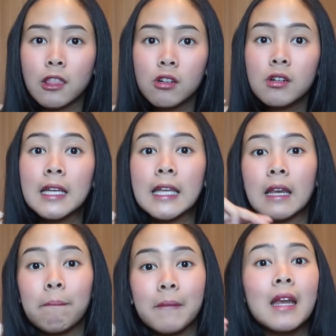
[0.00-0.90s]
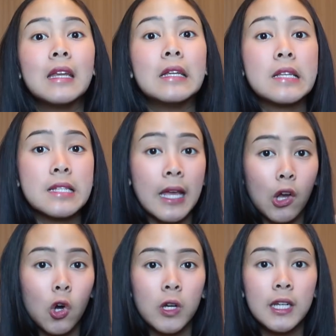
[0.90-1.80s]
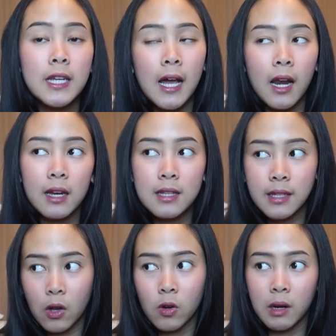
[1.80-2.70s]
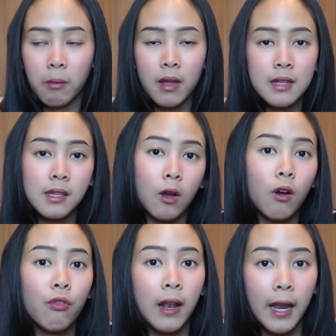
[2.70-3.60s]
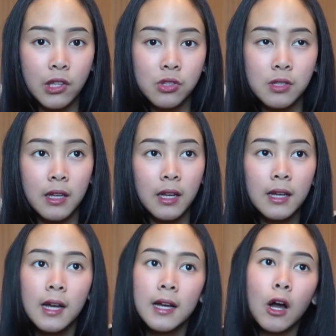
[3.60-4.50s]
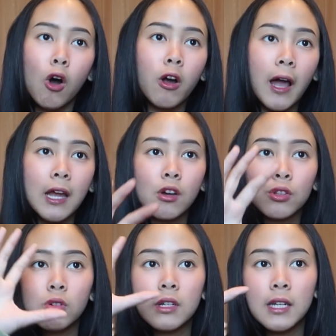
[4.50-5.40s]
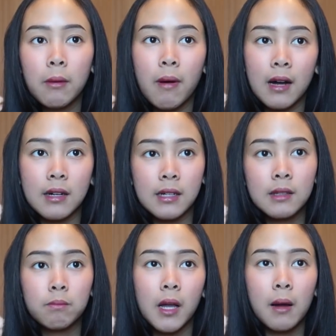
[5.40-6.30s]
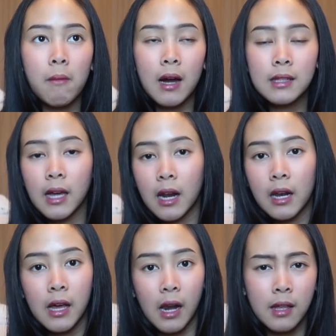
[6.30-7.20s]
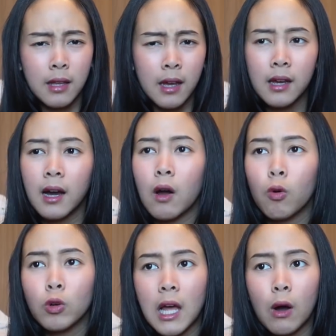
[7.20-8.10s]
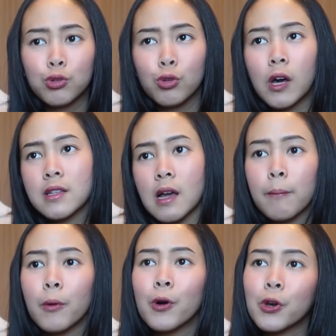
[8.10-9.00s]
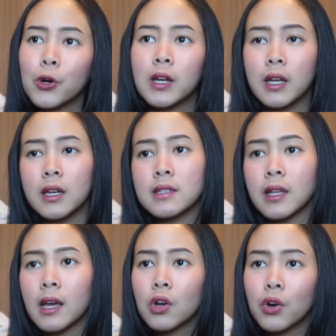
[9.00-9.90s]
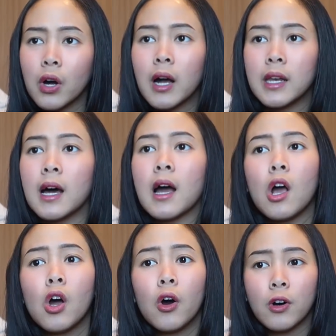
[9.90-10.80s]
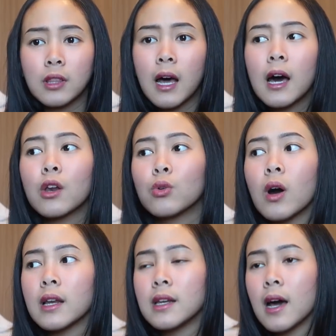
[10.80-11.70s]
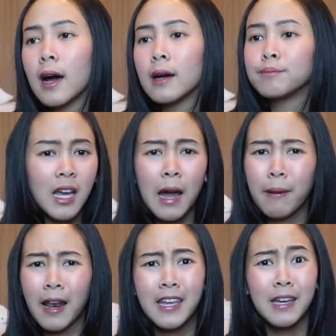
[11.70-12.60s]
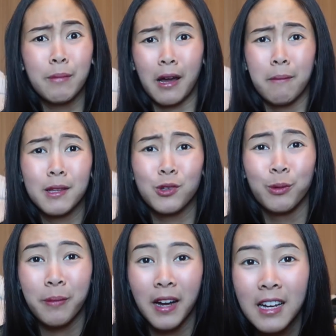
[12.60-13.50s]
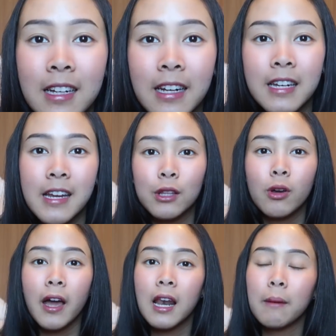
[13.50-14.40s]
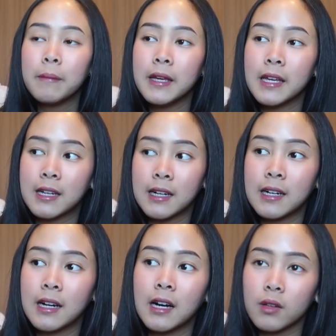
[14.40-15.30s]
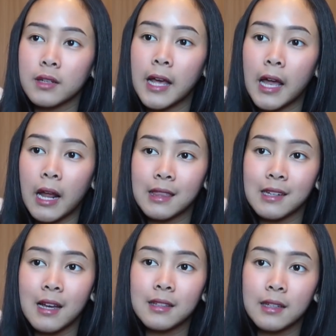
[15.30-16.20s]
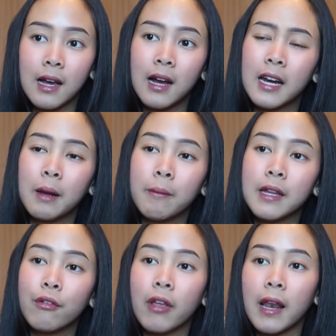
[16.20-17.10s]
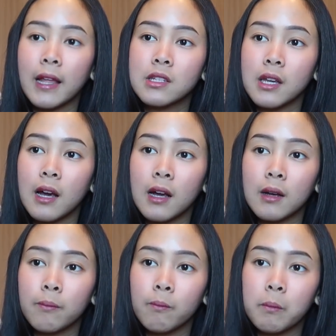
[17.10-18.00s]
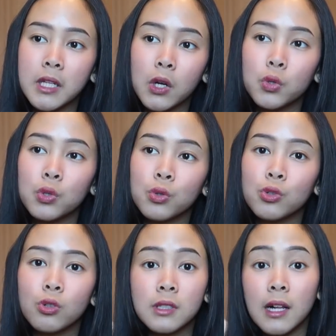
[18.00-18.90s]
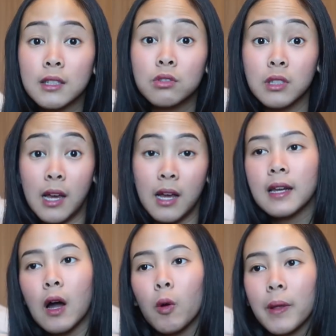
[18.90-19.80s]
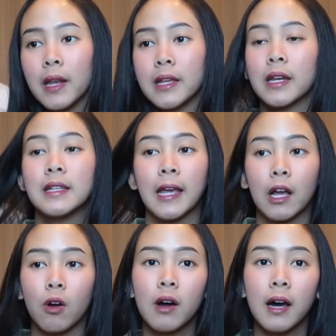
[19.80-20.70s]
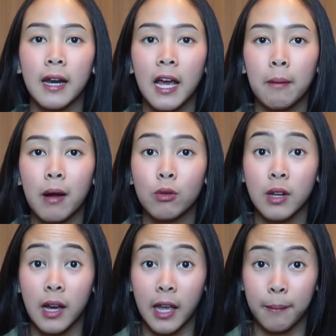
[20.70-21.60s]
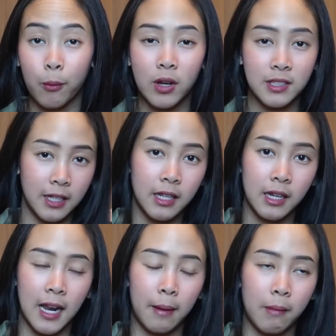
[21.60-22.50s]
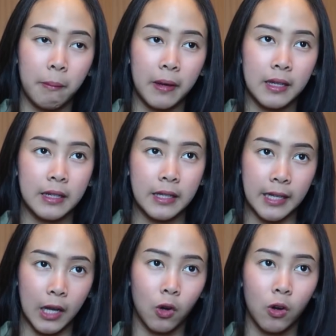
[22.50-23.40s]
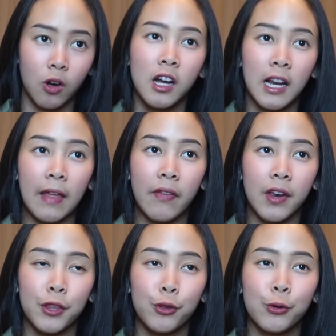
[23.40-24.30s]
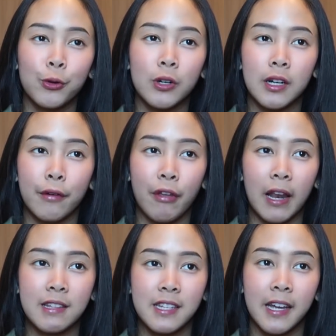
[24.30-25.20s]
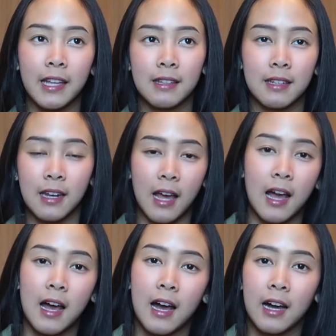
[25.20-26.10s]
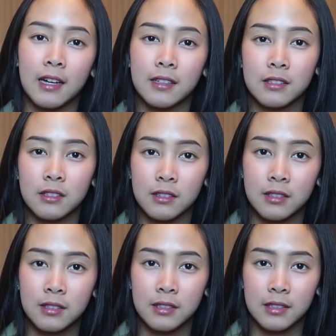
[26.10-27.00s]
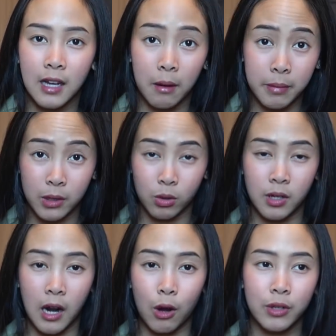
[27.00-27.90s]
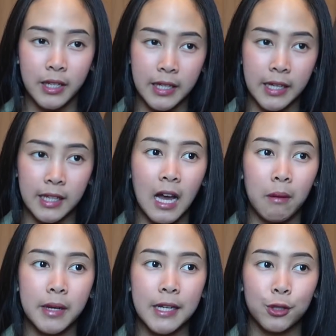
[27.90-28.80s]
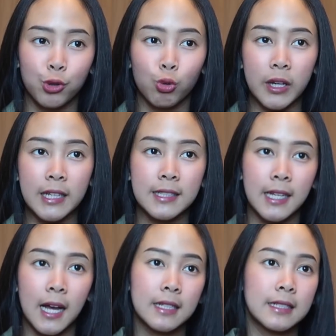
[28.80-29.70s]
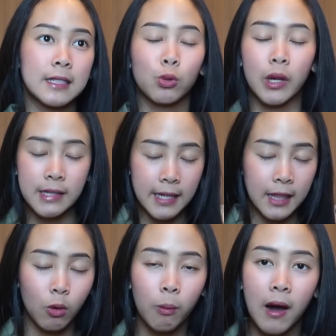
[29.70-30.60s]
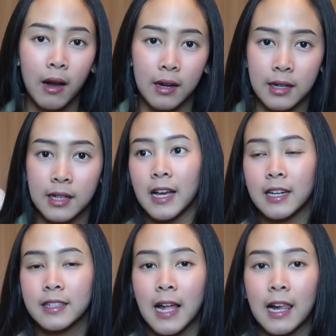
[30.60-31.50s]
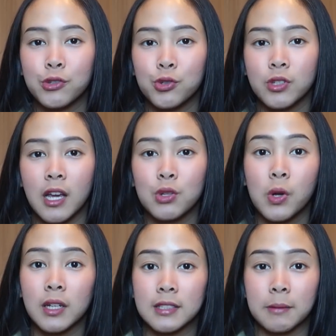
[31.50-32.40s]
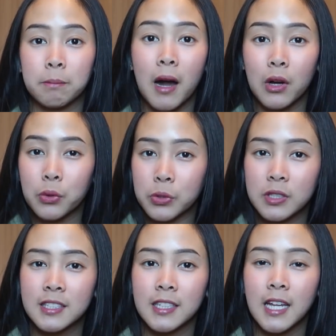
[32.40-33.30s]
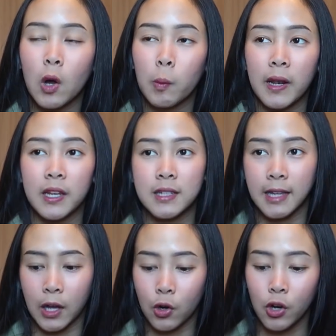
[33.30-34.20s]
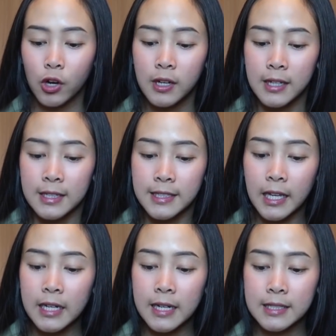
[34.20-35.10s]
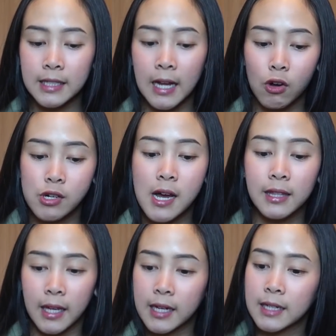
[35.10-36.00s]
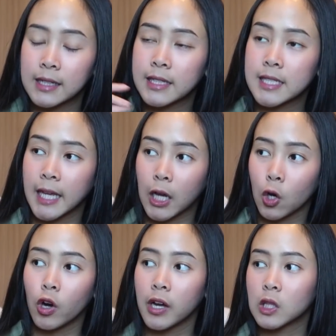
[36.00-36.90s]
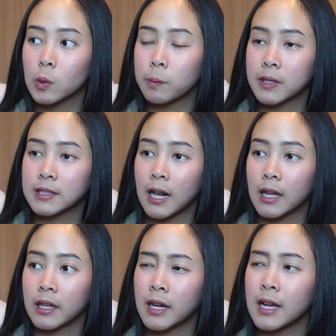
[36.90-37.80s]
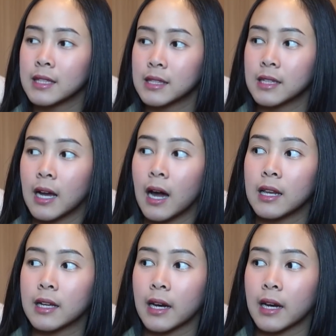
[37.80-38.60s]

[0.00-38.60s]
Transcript: itu nginepnya di Niseko, di daerah Niseko, namanya Niseko Village. Jadi Hokkaido tuh gede banget, banyak banget daerah-daerahnya. Yang aku tahu tuh ada Sapporo, ada Niseko, ada Otaru, ada apalagi ya banyak banget sumpah. Dan dia tuh kayak lebih ke daerah tenang-tenang karena emang dia village yang banyak gunung-gunung saljunya. Nah aku pilihnya Niseko karena emang udah kepo aja dari lama pengen ke Niseko. Kelihatannya tuh uh, village-nya kayak tenang, terus nggak begitu crowded, nggak begitu turis yang yang seturis itu banget dan saljunya juga tetap bagus jadi aku pilih Niseko jadi dari Shinhakodate ke Niseko itu perjalanannya ganti tiga kali